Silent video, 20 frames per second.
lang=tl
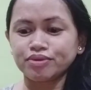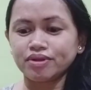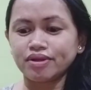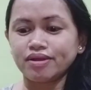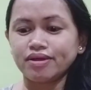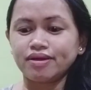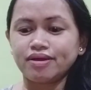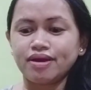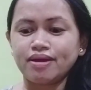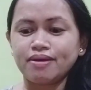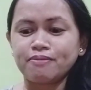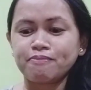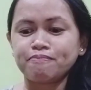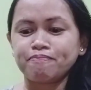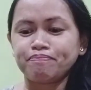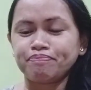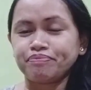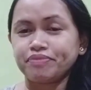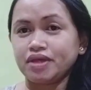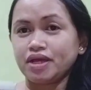talaga.
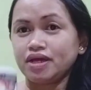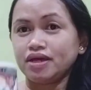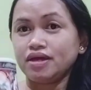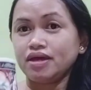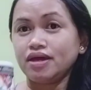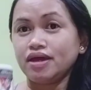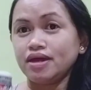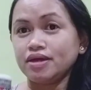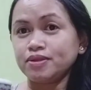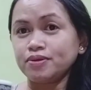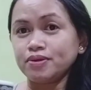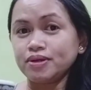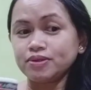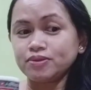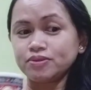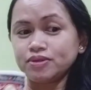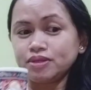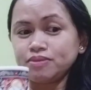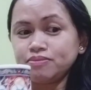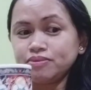Ito,
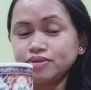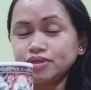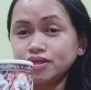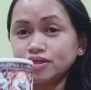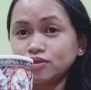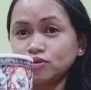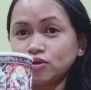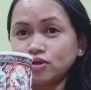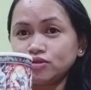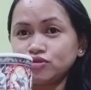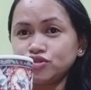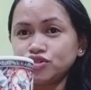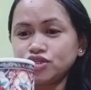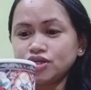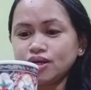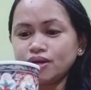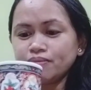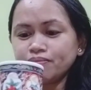katulad po nito, ano siya,